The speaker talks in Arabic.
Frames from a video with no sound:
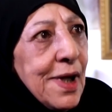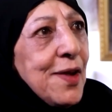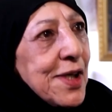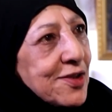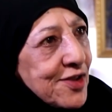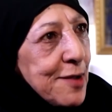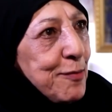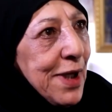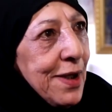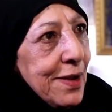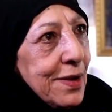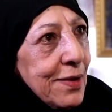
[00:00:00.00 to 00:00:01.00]
هذاك
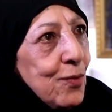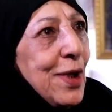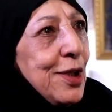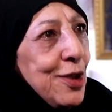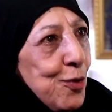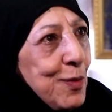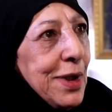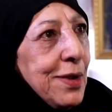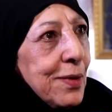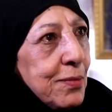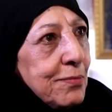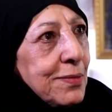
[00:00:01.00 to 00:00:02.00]
الزمان واليوم
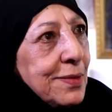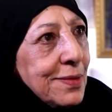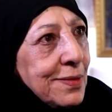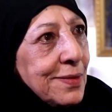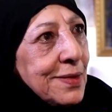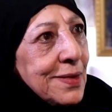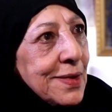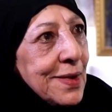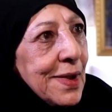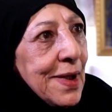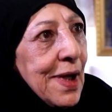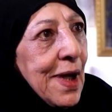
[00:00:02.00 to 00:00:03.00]
واليوم
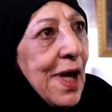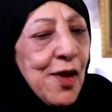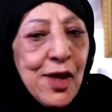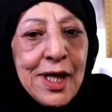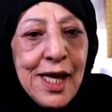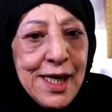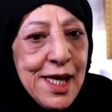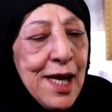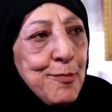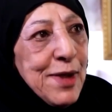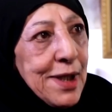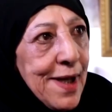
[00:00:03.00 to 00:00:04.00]
هذاك
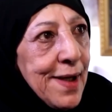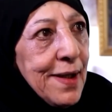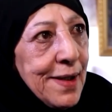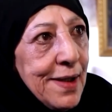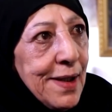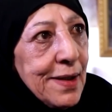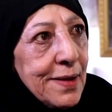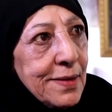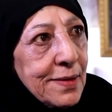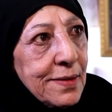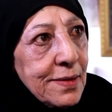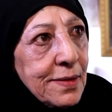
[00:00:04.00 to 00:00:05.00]
ايامتها نحن
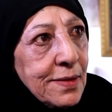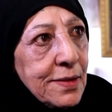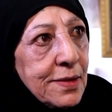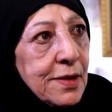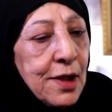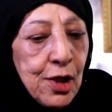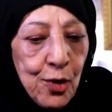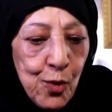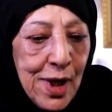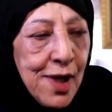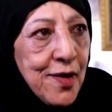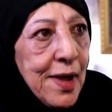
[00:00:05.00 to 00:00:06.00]

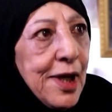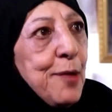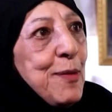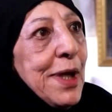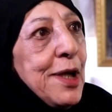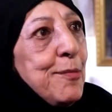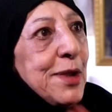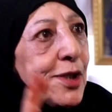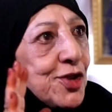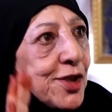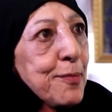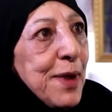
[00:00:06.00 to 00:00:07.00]
وهذا الايام ايامة
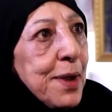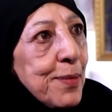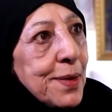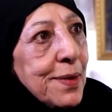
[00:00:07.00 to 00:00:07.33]
الشباب